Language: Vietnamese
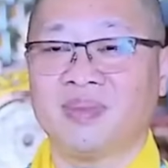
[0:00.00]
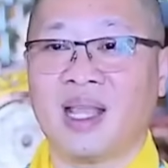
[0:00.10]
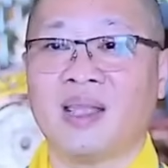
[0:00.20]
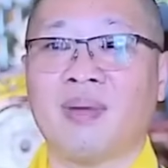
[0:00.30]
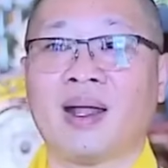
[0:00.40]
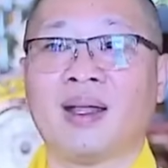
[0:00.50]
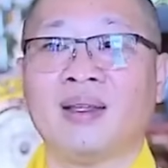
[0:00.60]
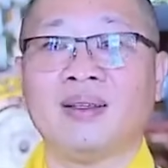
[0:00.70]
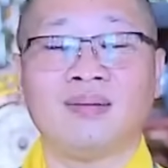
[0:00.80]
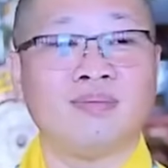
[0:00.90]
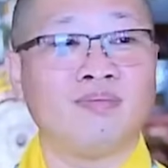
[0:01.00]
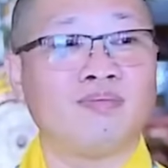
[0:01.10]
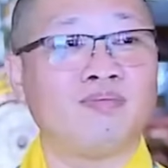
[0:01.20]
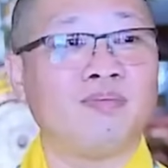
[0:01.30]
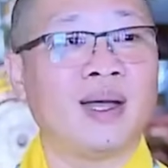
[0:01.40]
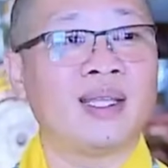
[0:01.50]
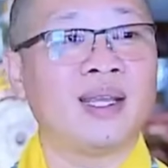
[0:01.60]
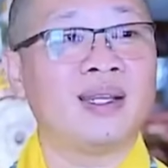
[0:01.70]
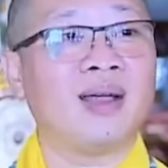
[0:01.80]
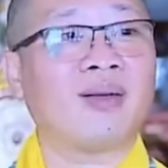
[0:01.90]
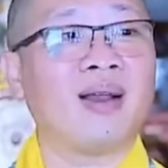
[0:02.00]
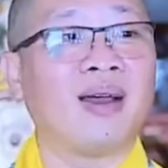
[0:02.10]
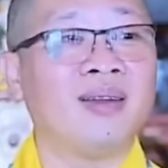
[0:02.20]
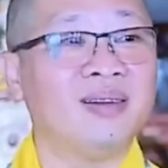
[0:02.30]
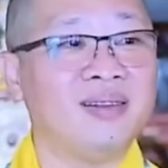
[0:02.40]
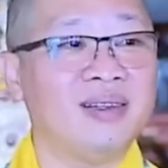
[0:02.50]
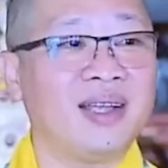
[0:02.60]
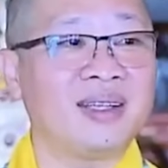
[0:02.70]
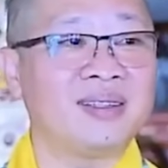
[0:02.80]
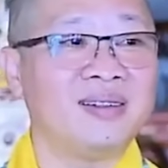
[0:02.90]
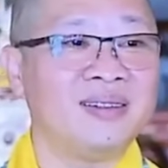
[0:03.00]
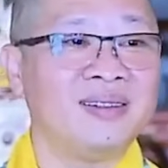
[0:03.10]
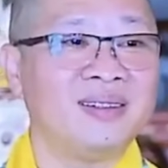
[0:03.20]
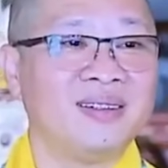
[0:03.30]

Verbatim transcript: tại vì bà bà dính vào cái lời hứa ngày xưa